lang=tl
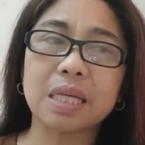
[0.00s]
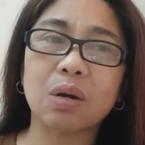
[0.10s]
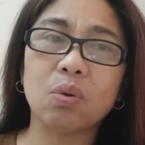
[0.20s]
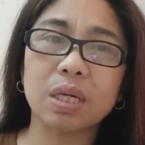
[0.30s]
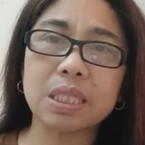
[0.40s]

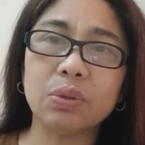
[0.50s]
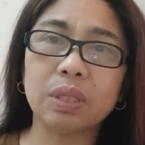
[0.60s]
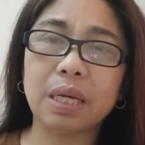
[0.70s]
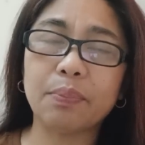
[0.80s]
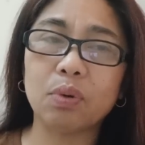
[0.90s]
ako kasi
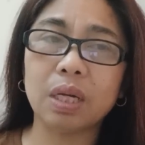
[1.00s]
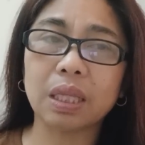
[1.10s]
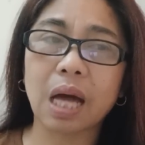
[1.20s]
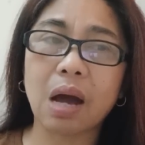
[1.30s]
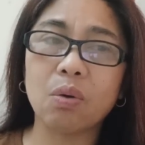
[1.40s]
yung tipo ng
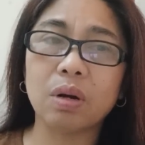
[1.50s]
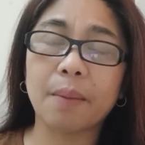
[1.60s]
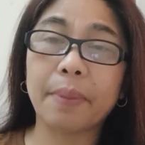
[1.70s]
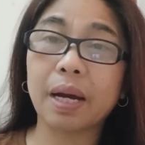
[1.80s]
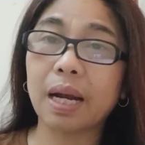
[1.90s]
tao
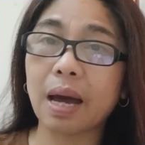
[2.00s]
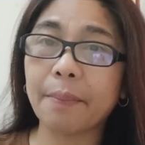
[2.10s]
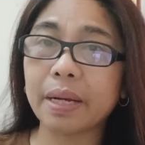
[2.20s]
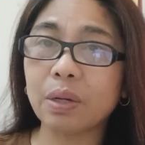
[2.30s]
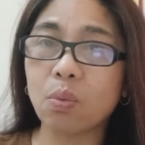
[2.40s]
na
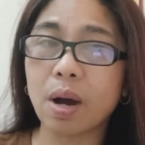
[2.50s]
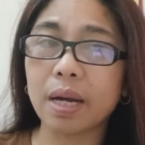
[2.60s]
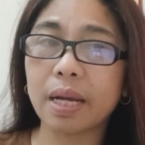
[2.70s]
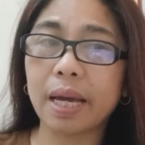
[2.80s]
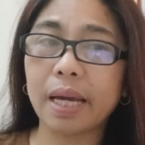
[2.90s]
pagkalaban ni
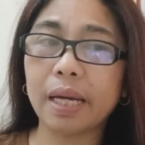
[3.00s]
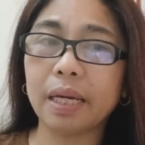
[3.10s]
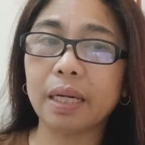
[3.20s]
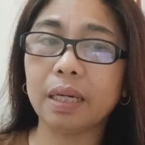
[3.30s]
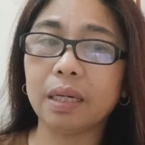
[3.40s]
Juan,
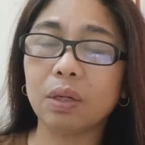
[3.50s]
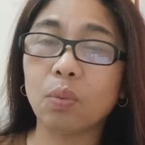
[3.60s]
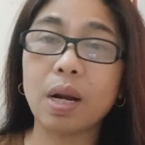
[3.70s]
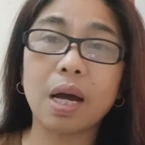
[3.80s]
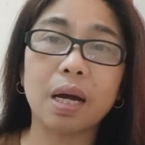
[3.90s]
eh,
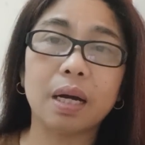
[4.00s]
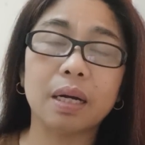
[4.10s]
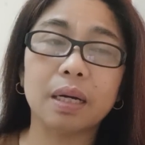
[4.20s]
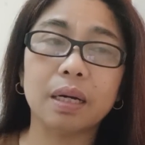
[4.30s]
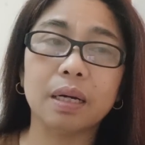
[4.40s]
walang
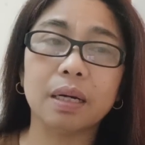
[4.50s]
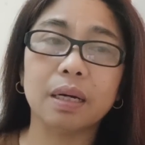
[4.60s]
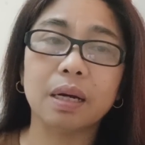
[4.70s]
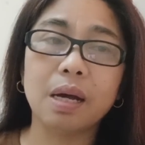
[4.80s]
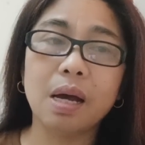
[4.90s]

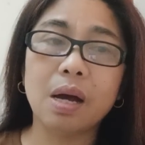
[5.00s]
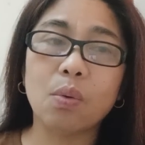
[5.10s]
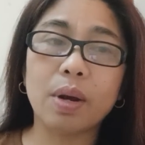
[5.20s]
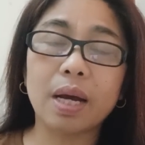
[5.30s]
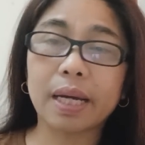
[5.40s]

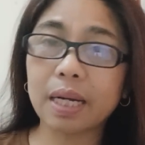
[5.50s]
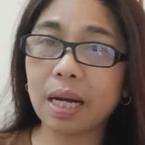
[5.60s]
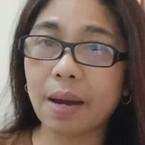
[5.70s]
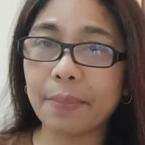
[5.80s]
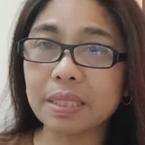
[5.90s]
walang
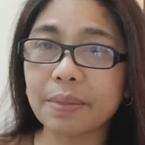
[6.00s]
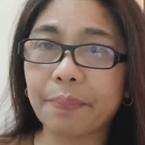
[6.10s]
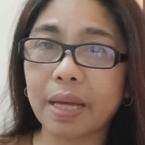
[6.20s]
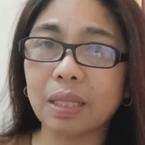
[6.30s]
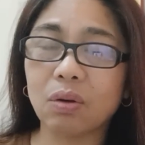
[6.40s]
kinalaman si
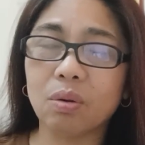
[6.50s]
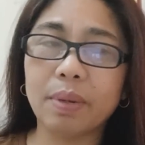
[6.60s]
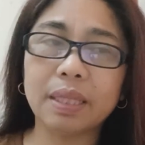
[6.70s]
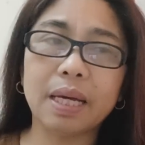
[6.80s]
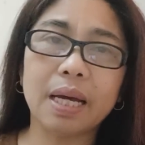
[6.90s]
Pedro.
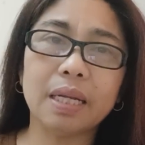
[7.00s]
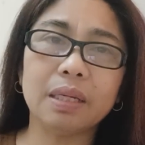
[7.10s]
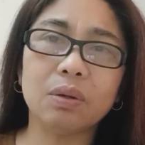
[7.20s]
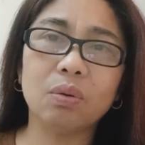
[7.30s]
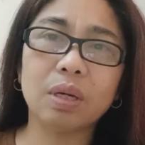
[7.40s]
But then,
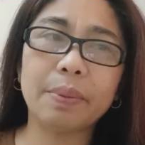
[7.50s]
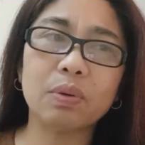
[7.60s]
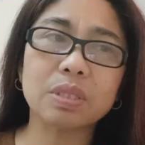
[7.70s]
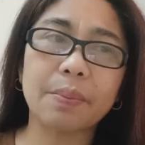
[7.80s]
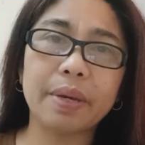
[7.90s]
yung ibig
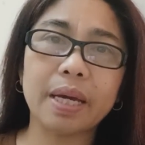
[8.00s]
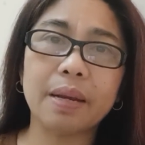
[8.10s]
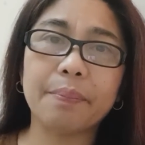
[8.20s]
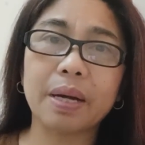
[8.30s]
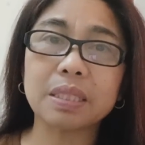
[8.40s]
kong
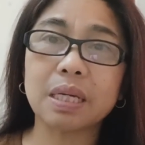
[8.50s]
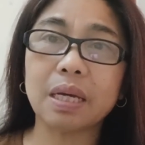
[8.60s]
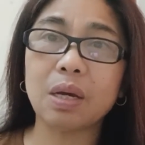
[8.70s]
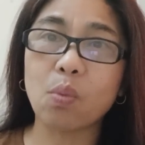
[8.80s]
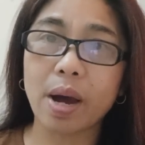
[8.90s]
sabihin, pag
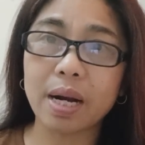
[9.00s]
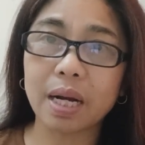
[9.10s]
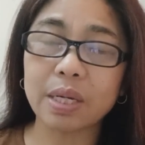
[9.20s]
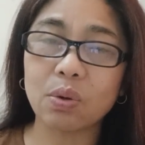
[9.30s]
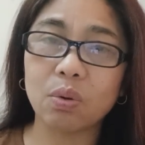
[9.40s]
si Juan
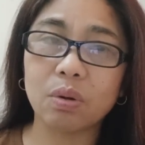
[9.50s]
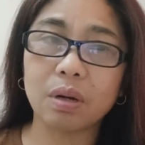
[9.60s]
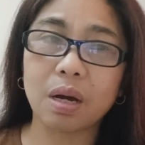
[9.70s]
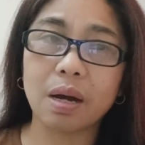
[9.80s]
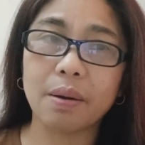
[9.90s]
lang yung
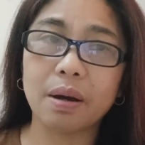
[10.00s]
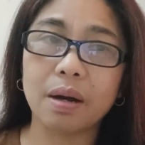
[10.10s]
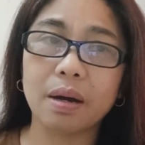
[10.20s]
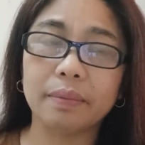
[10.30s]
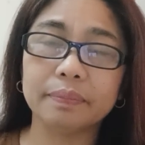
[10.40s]

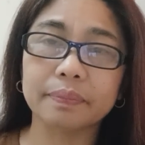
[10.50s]
um,